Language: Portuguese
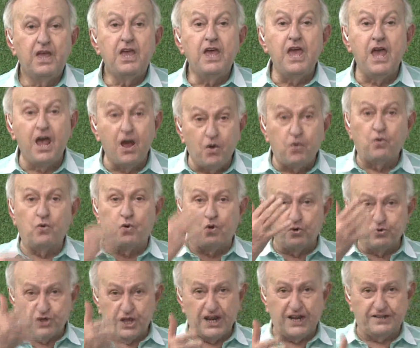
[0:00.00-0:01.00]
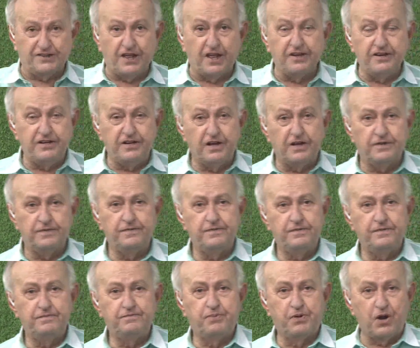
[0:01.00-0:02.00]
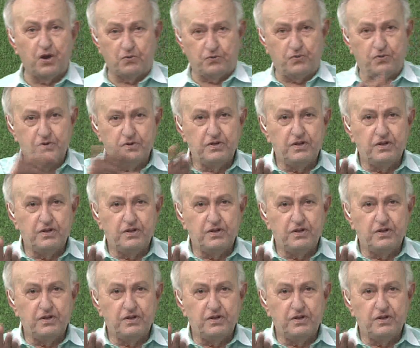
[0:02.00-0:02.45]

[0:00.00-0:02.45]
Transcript: Eu contrataria. Pronto.